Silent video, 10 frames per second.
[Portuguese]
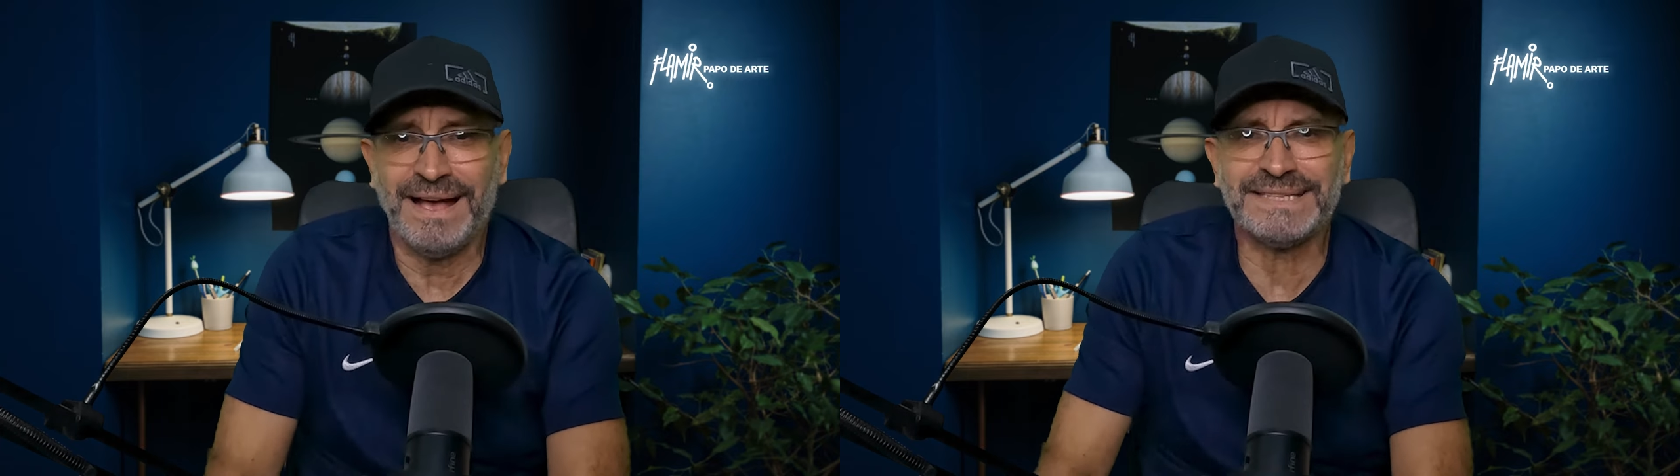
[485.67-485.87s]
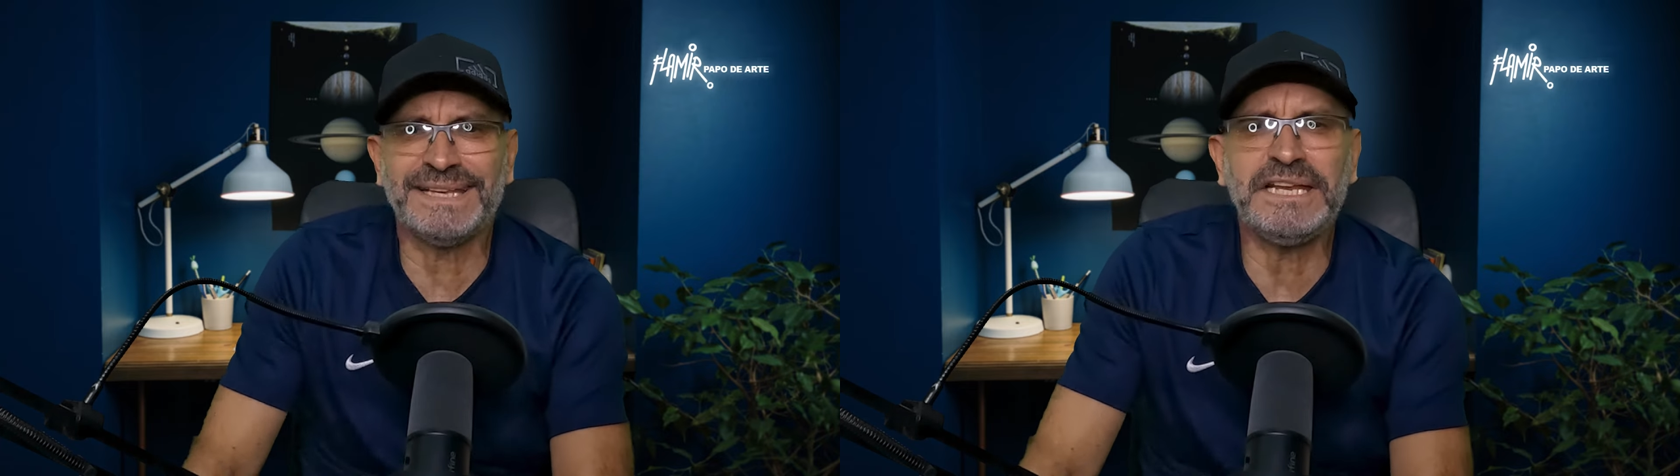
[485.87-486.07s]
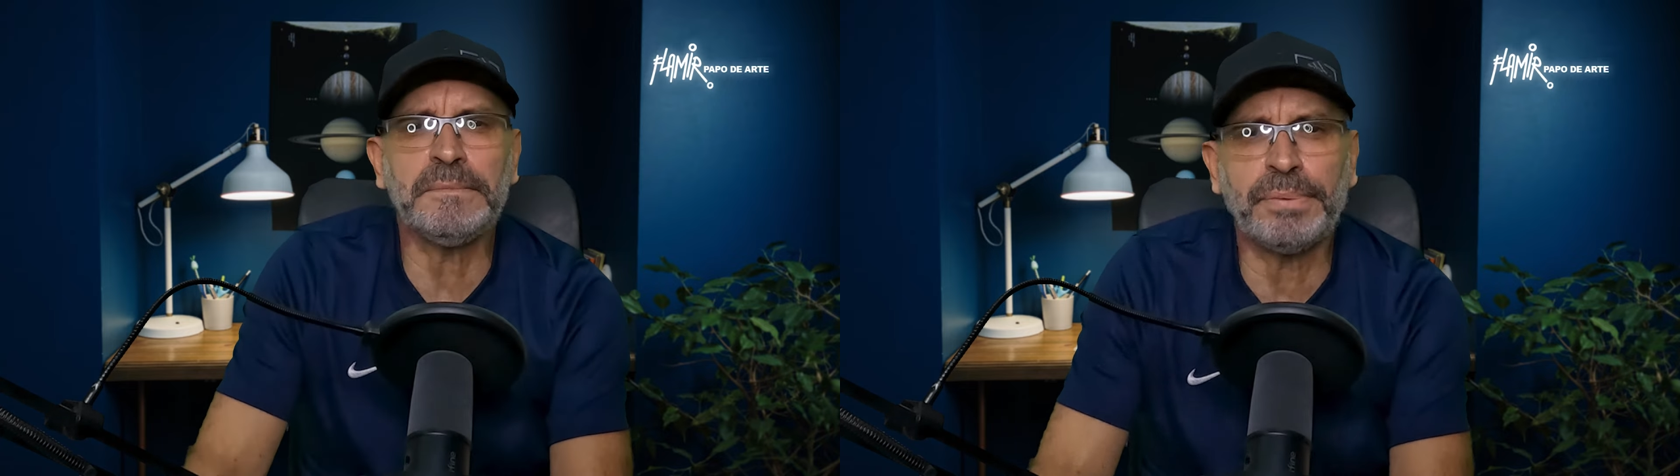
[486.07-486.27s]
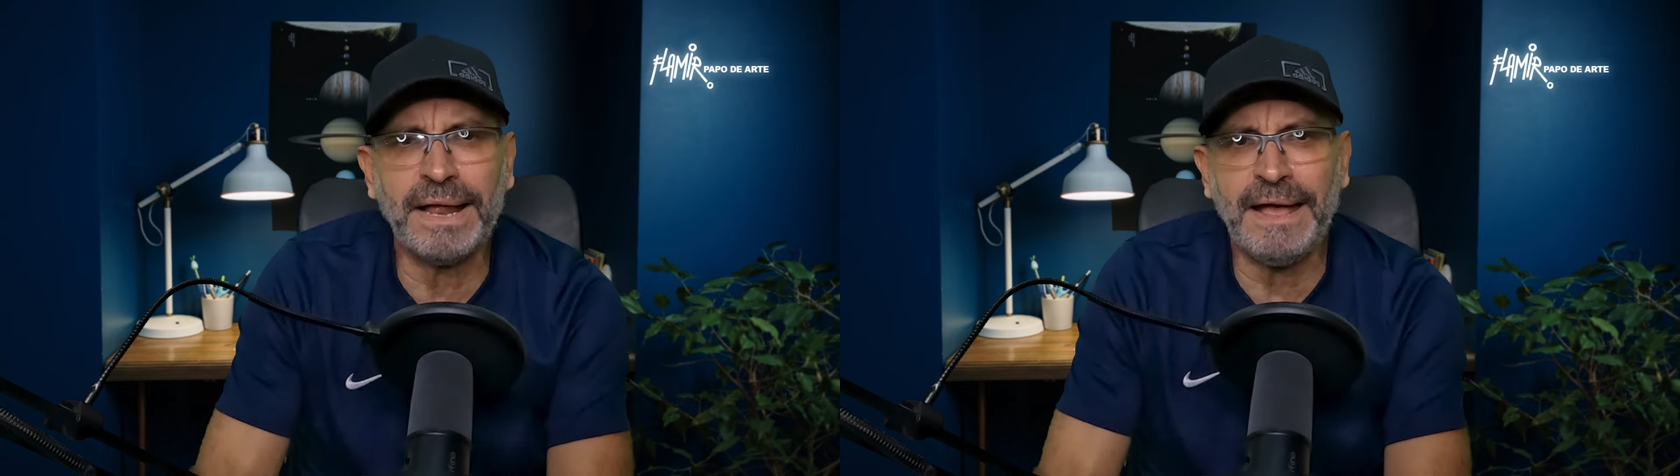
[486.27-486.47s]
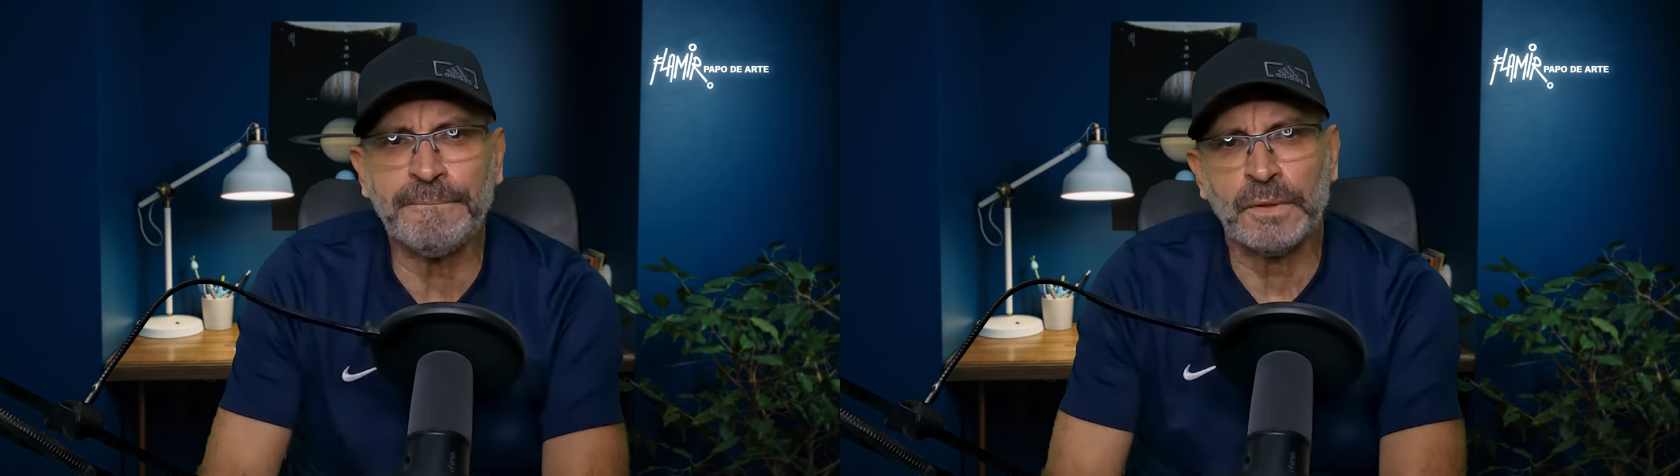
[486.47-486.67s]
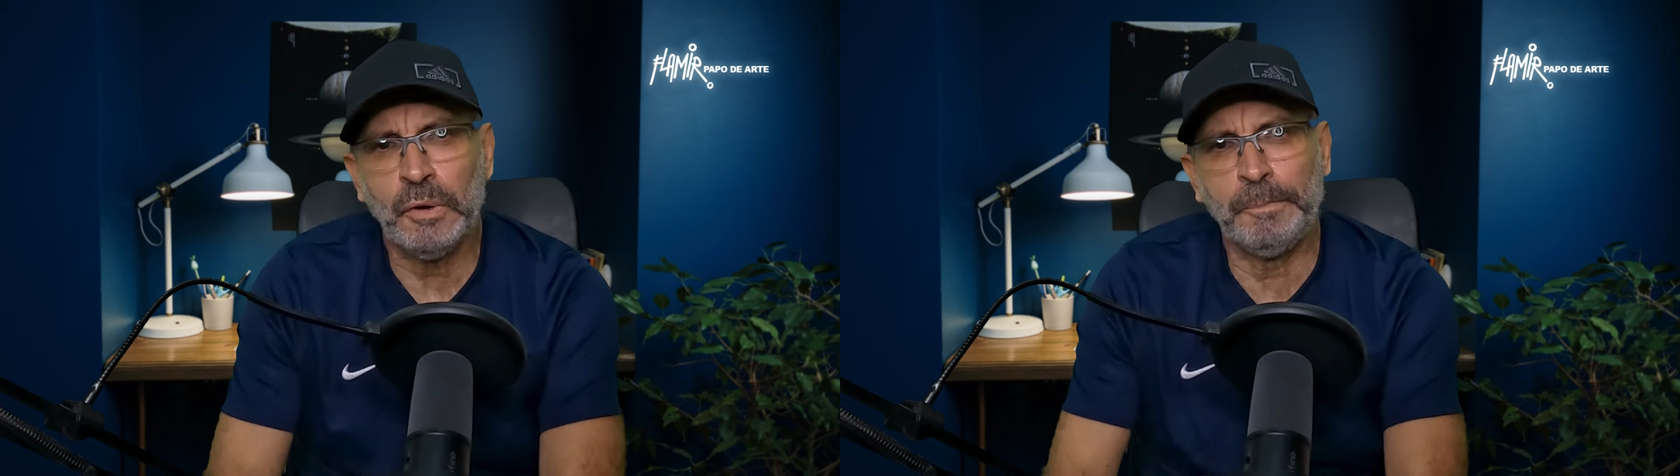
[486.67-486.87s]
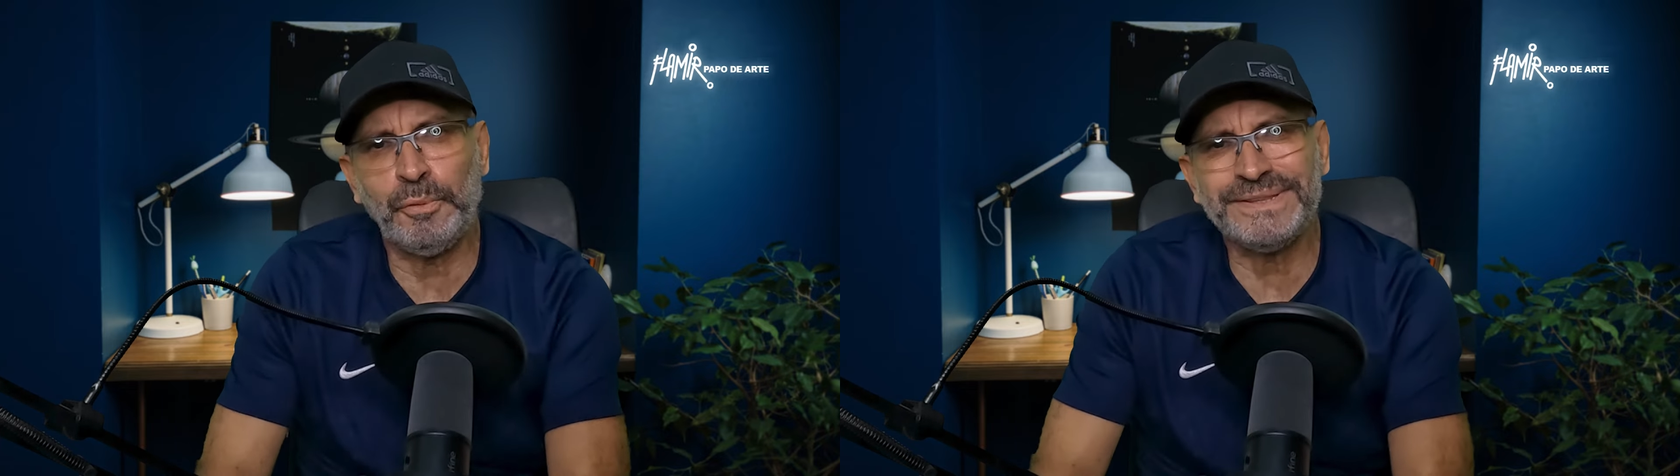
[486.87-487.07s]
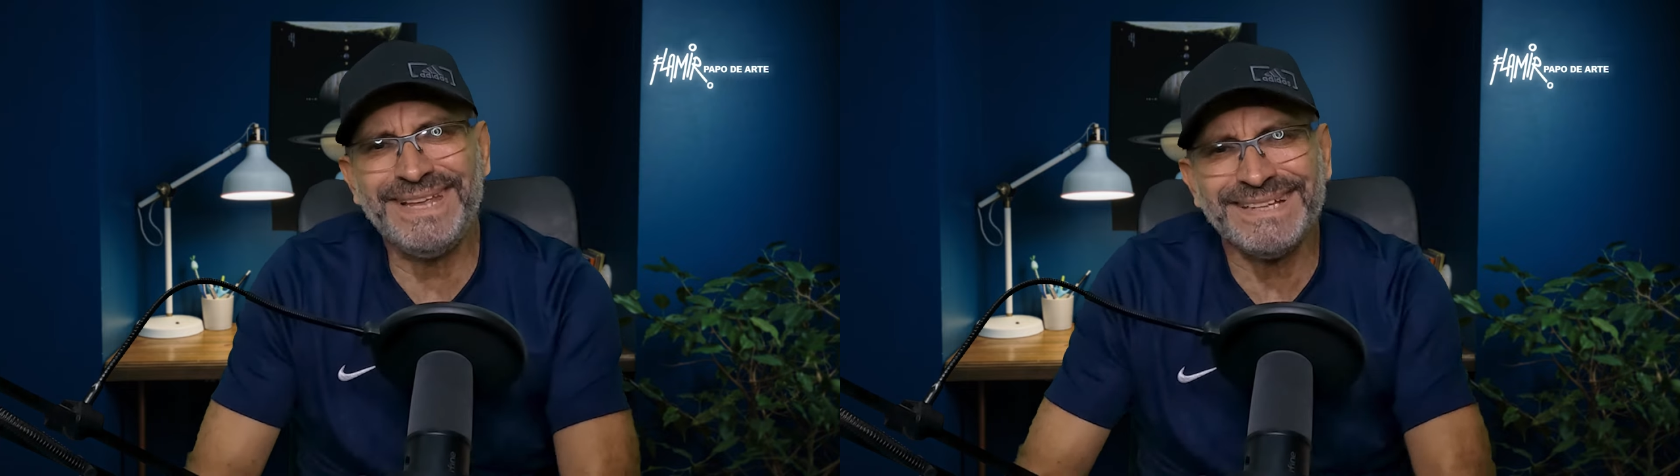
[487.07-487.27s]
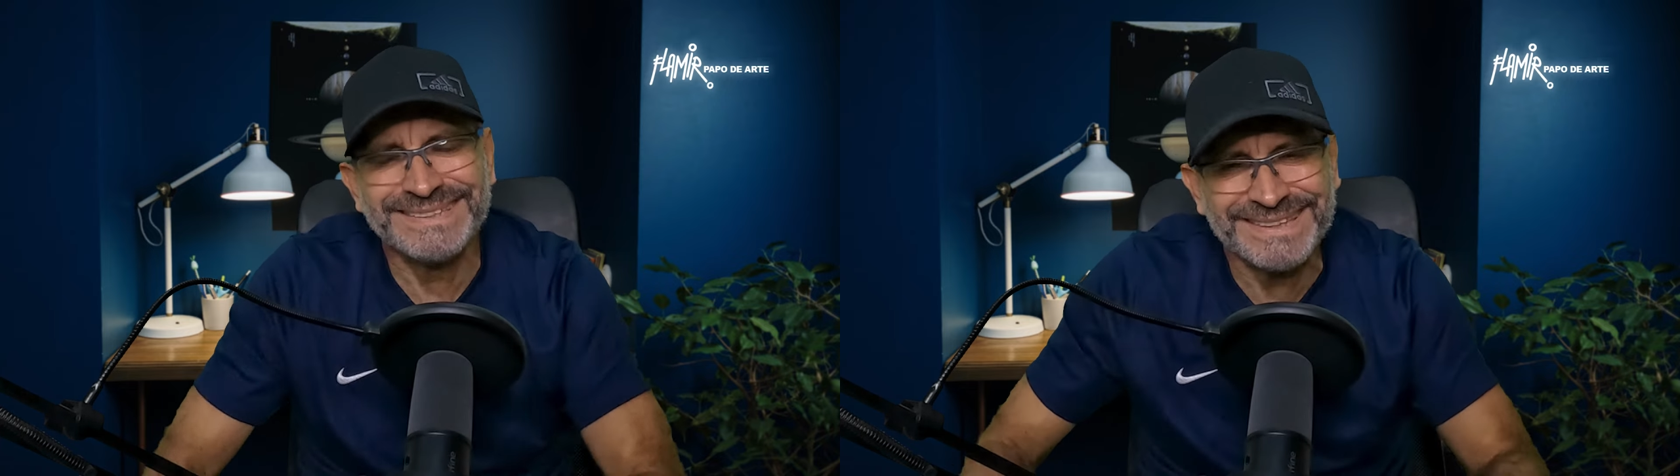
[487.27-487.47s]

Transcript: a celebrar o poder